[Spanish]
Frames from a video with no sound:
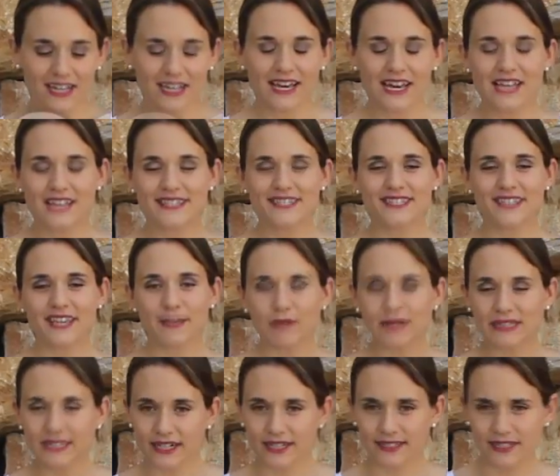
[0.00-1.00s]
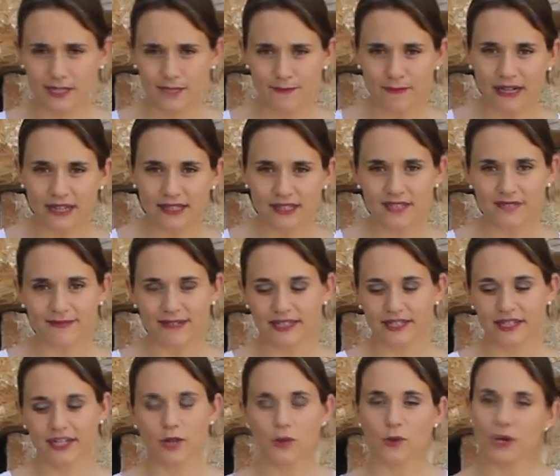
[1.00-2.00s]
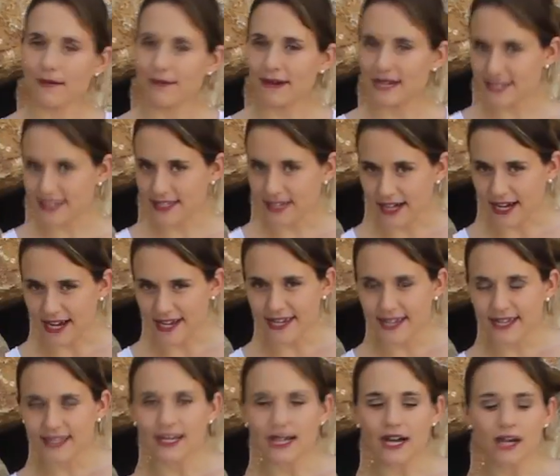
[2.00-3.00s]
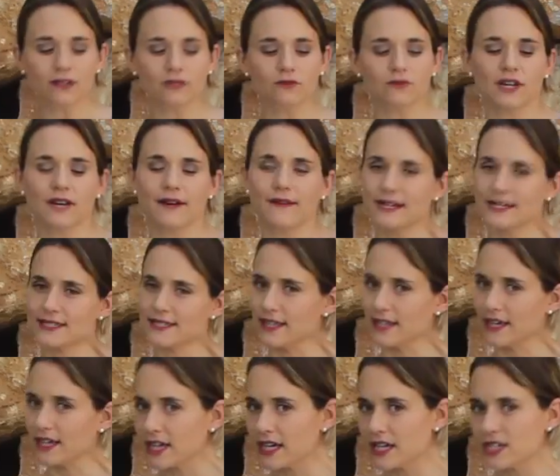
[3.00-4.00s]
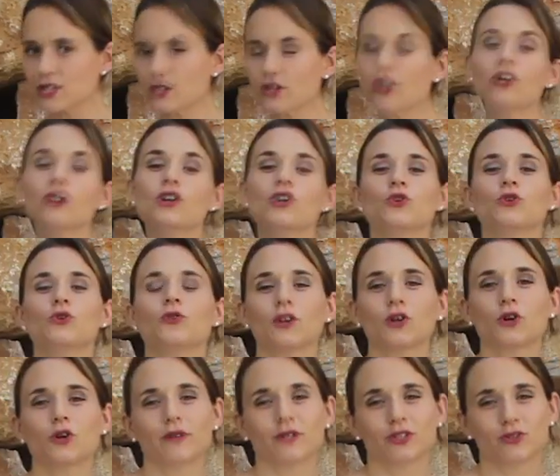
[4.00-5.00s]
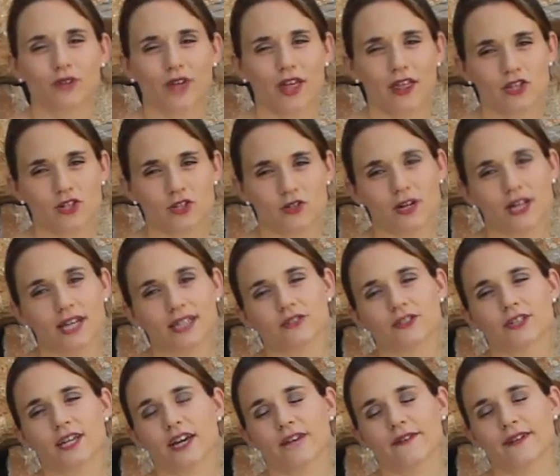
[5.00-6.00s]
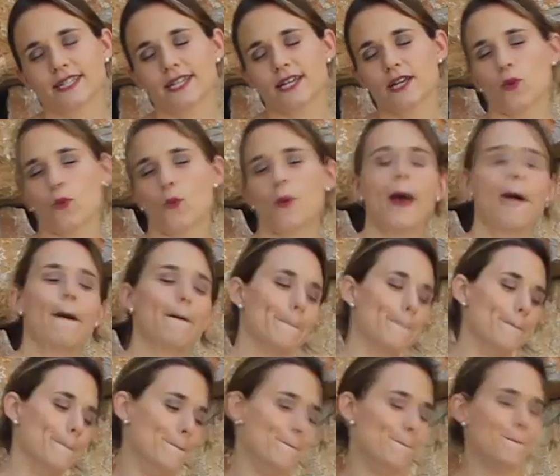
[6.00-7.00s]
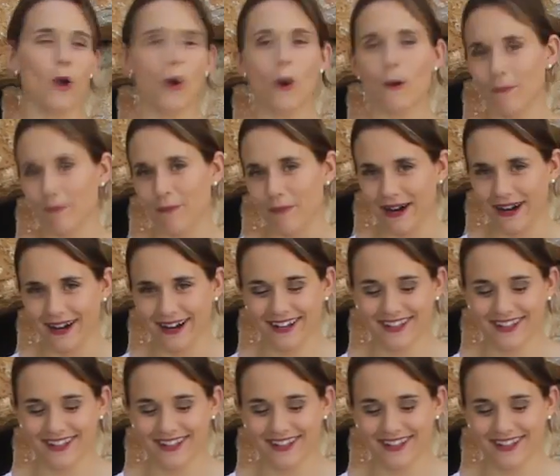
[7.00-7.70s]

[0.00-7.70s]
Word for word: El cheesecake va a tener tres partes, va a tener una base de galleta, una base de queso y una cobertura de chocolate, o sea que va a ser una bomba,